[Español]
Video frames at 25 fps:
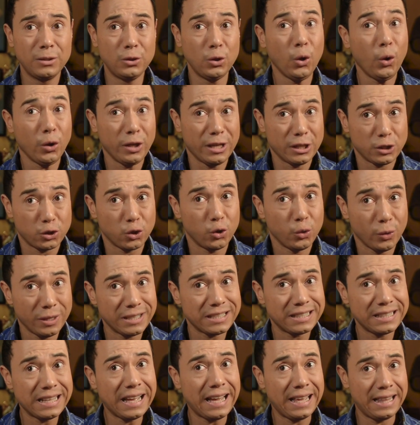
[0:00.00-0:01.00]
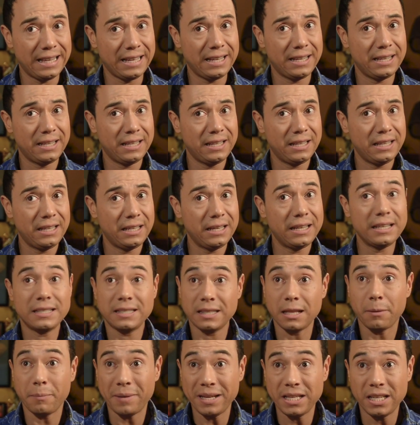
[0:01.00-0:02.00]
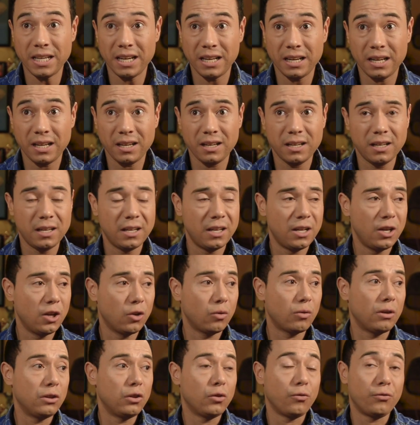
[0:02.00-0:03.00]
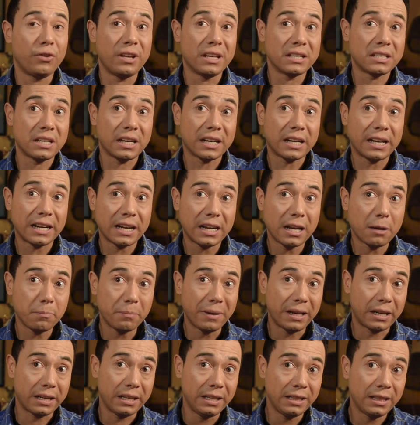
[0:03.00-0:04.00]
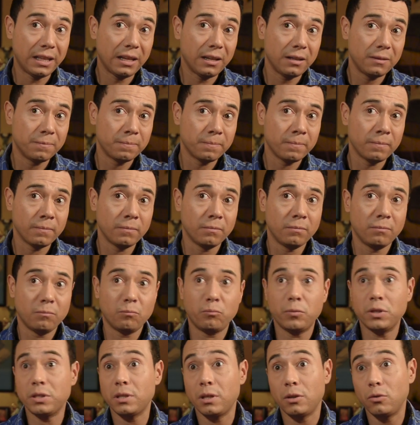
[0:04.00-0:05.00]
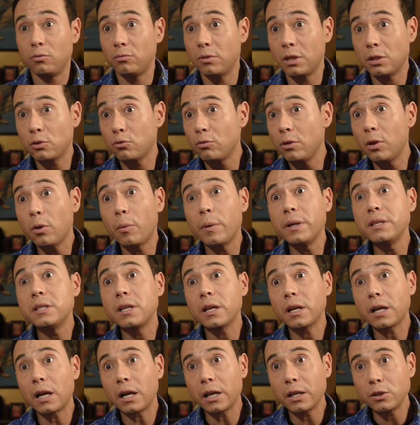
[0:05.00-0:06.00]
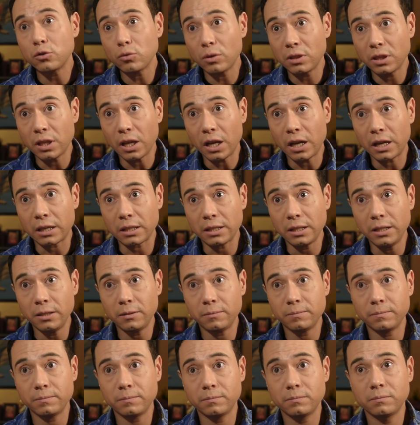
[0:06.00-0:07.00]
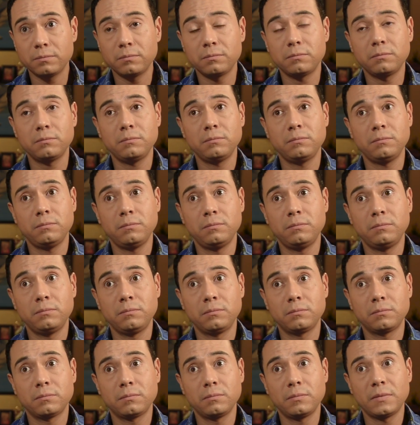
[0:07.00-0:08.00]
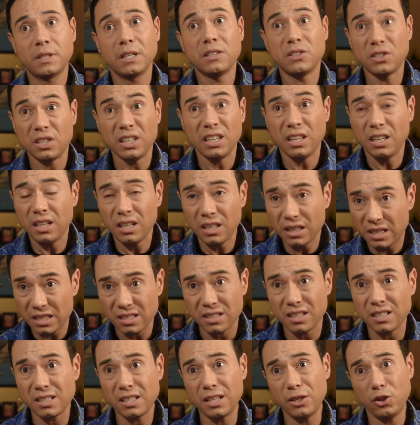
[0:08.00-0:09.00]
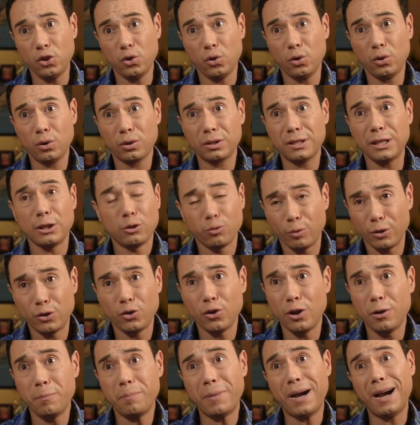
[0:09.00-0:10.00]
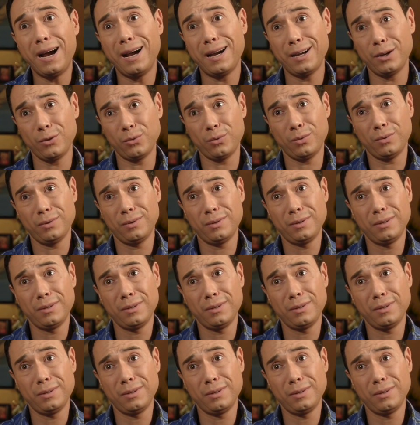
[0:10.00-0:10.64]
No, y eso no es nada. Esta mañana, cuando fui a sacar a la perrita, pues en un descuido va y se caga en su antejardín. Sí, de este señor, del dueño del pájaro.